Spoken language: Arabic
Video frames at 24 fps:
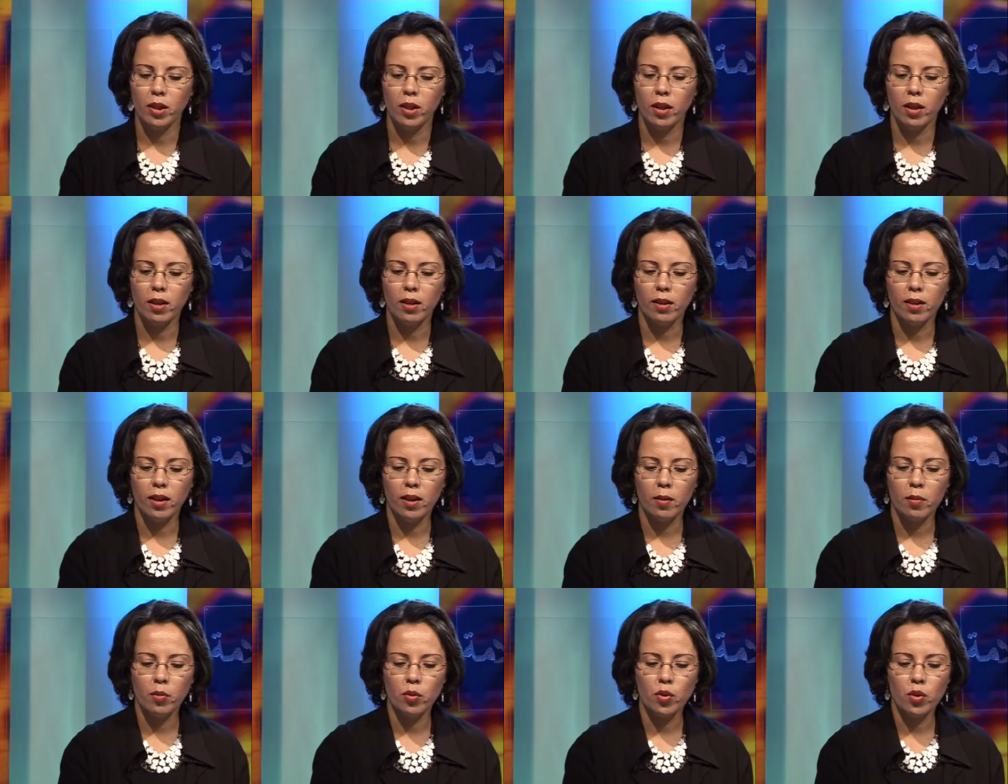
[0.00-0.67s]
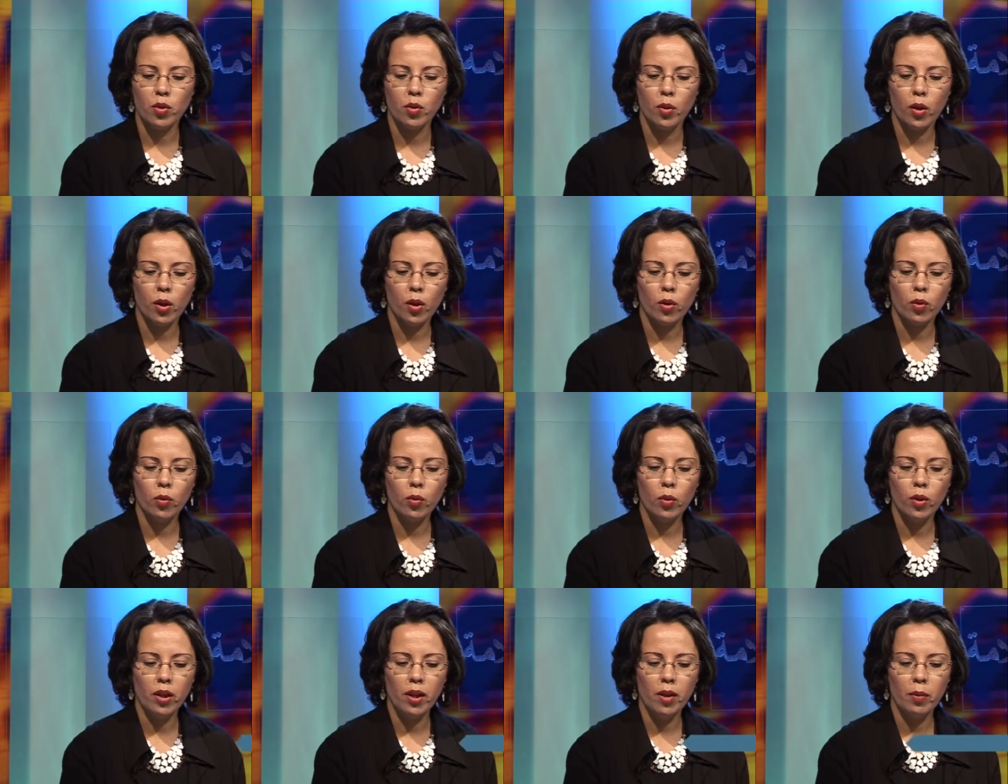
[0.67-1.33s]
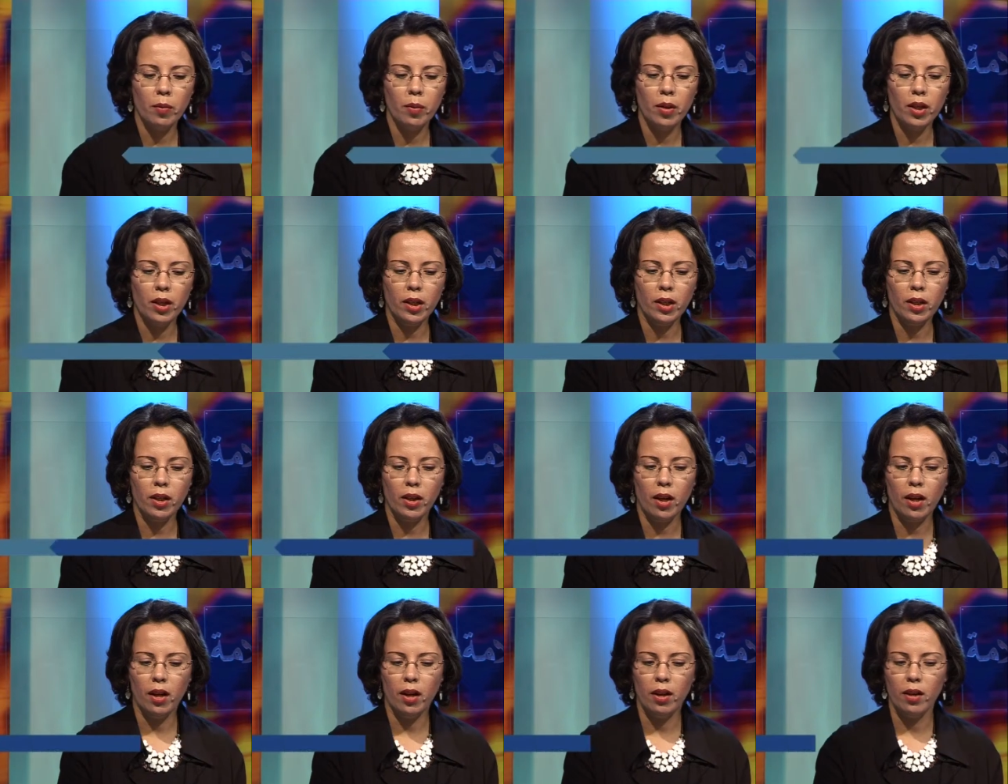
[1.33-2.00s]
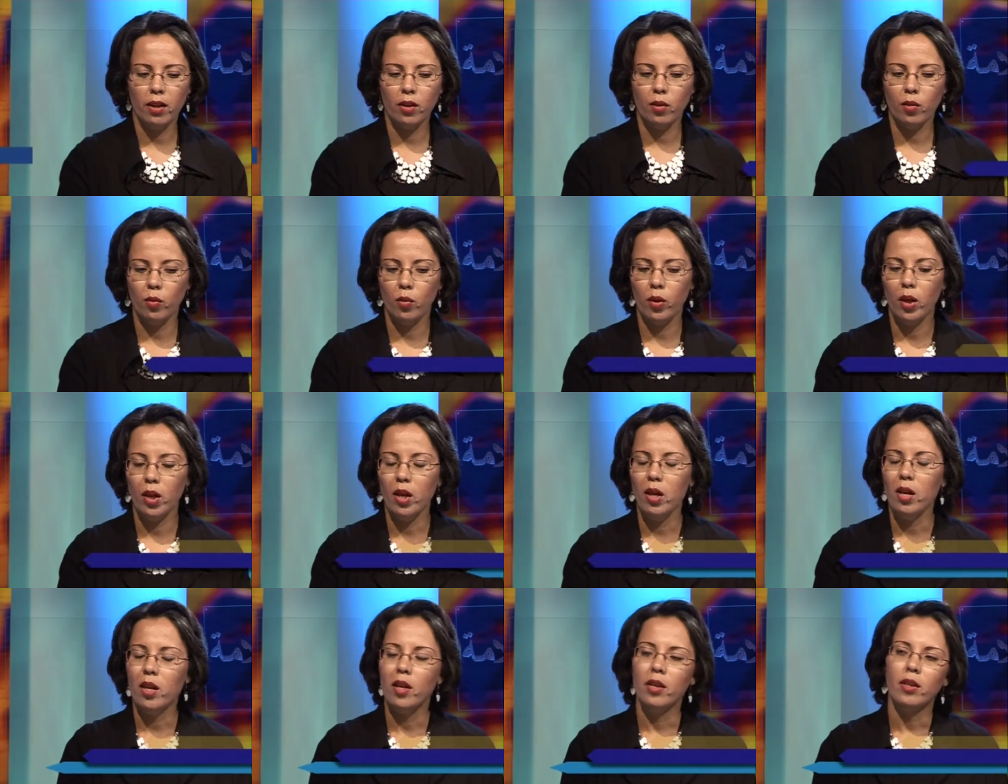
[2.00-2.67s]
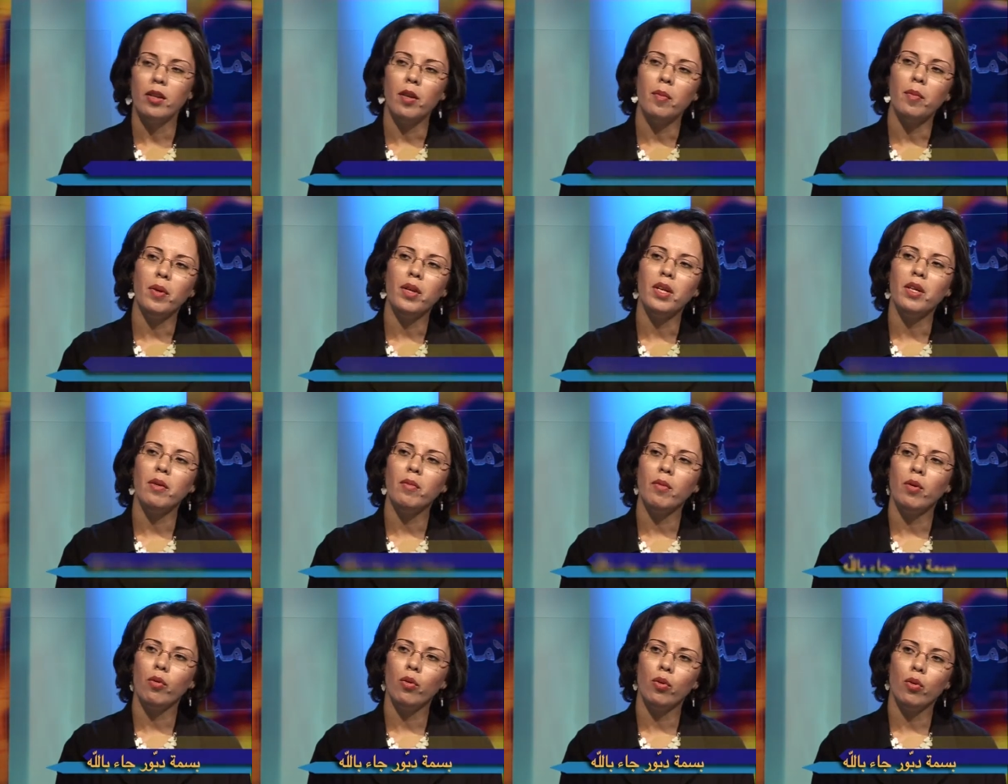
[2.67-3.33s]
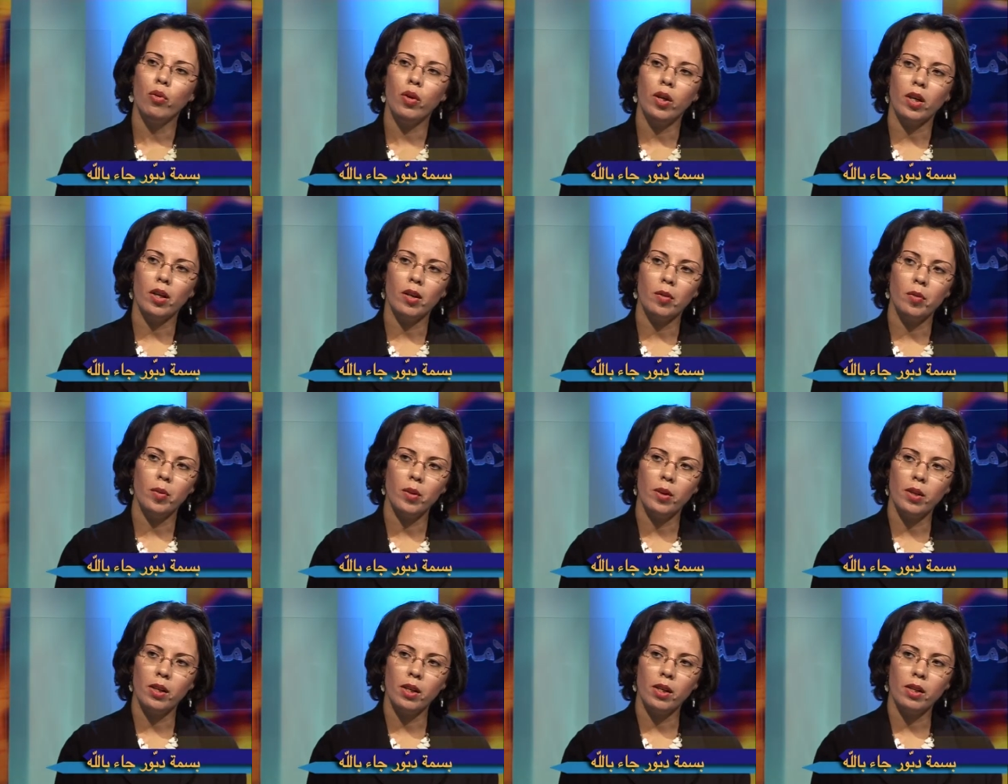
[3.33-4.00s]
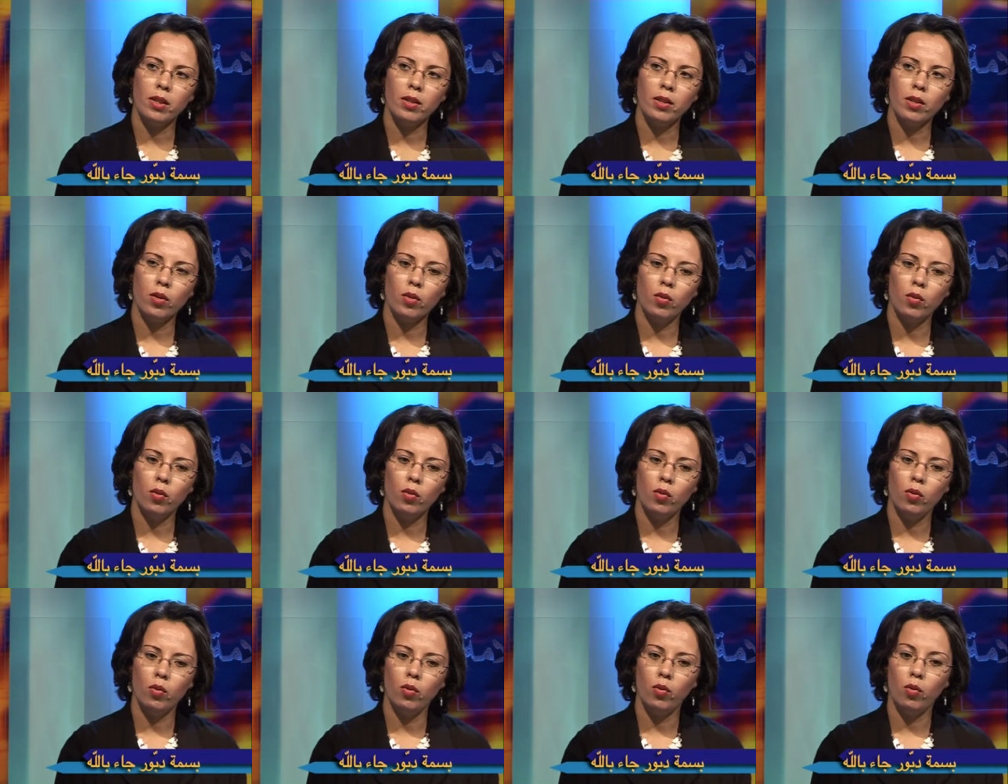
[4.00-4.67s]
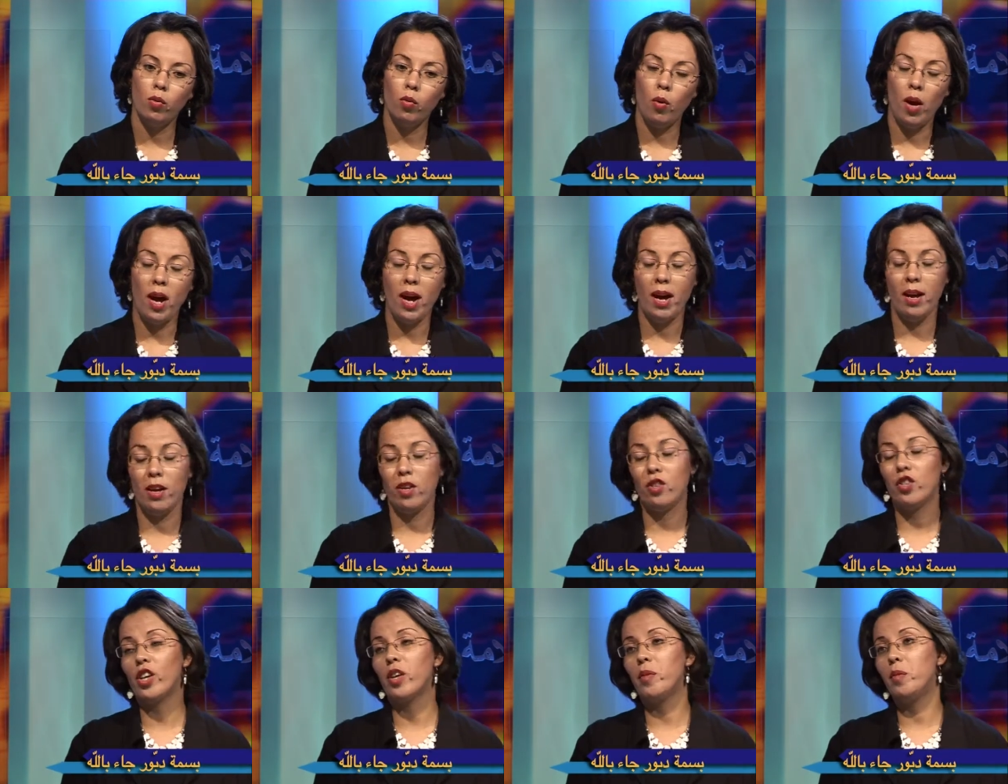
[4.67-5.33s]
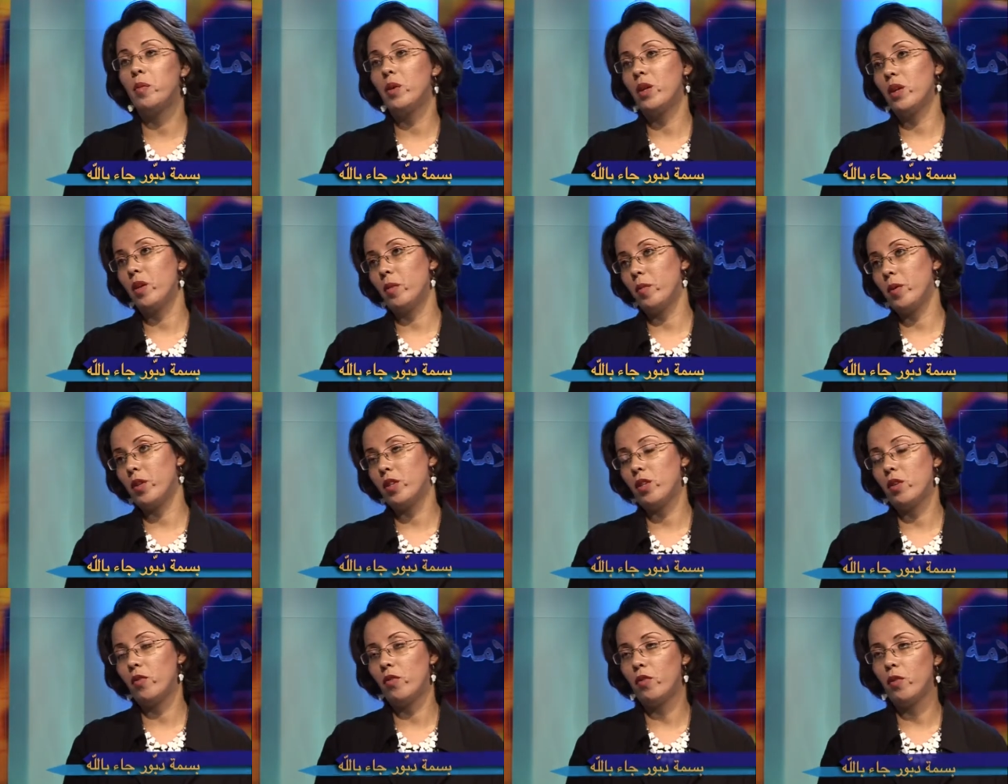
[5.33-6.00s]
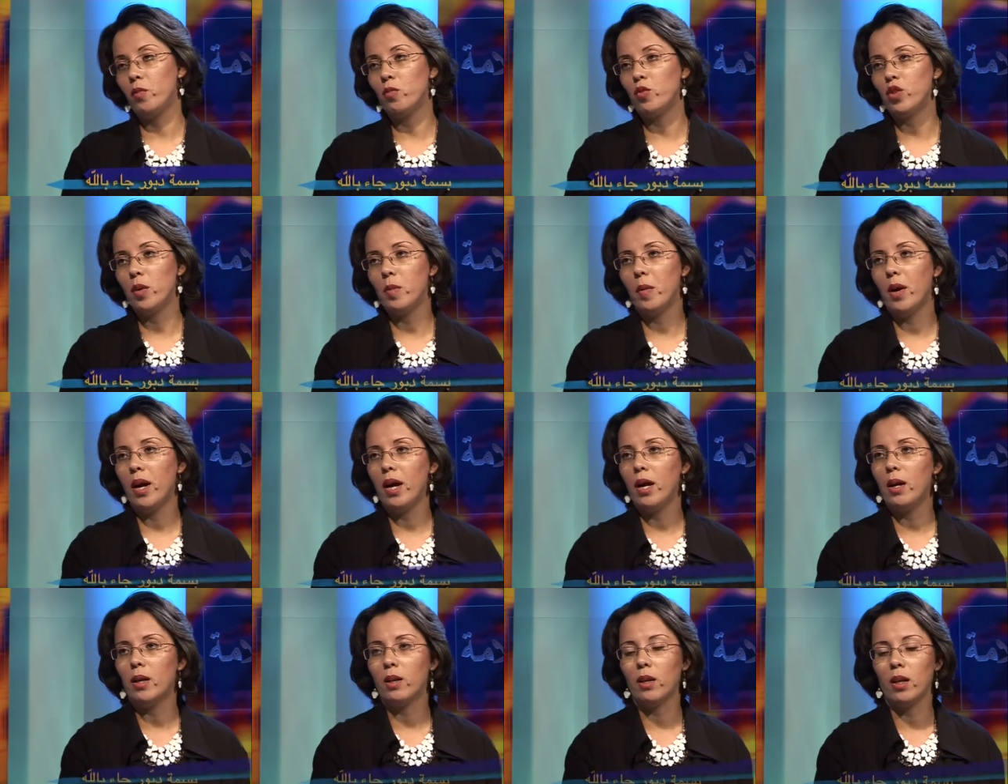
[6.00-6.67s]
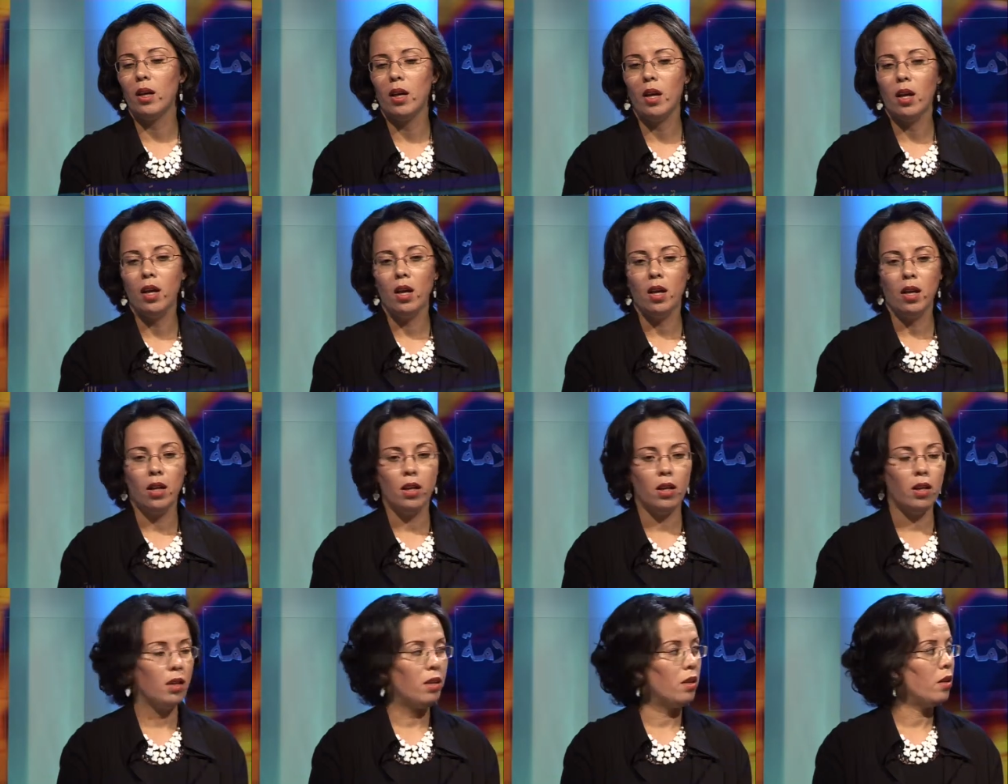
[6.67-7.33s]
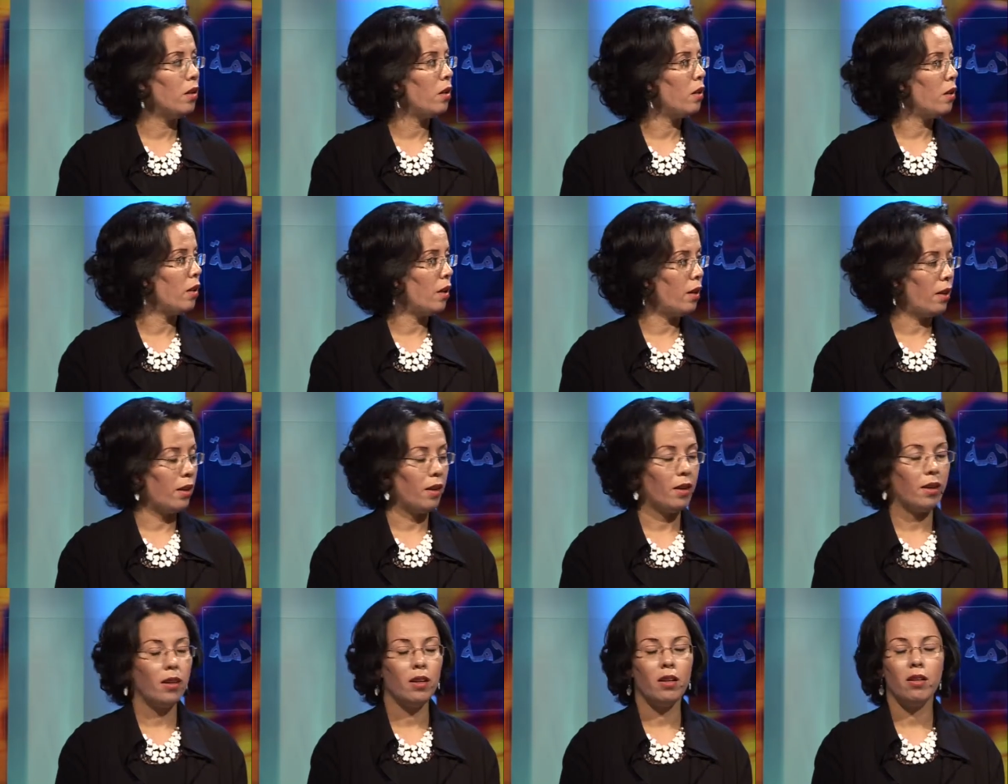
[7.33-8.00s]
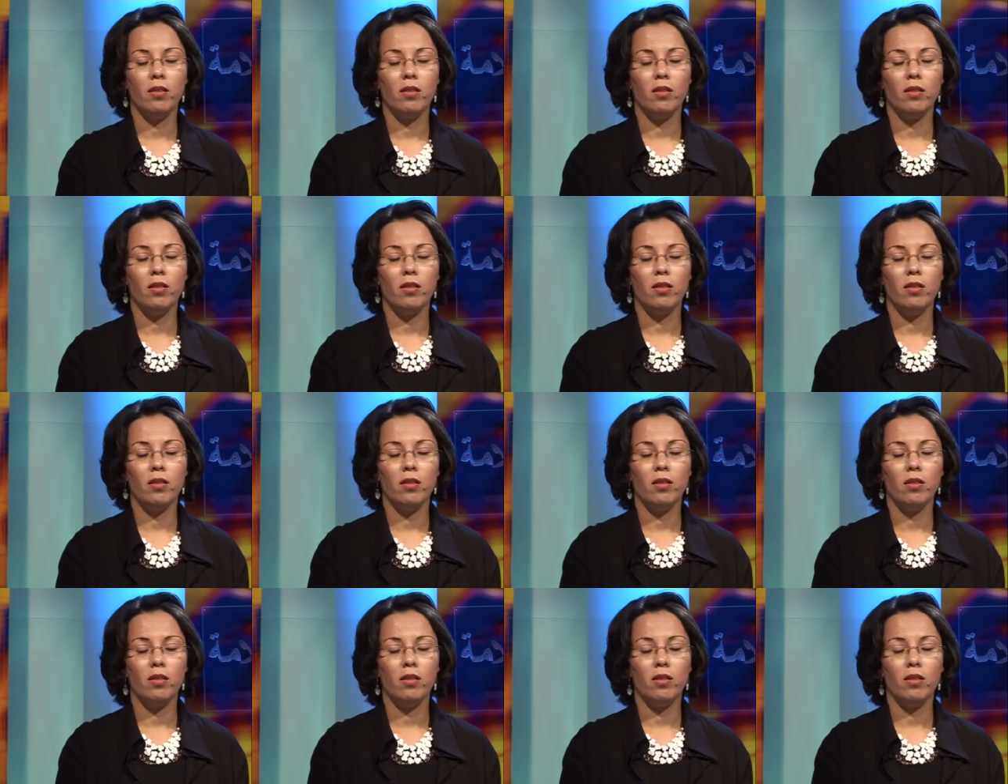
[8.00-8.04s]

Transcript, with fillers: للكتاب نقول نحب نحكي على انه تبني موضوع كبير ياسر وحاجه كبيره برشا في المجتمعات وحساس في نفس الوقت آه اي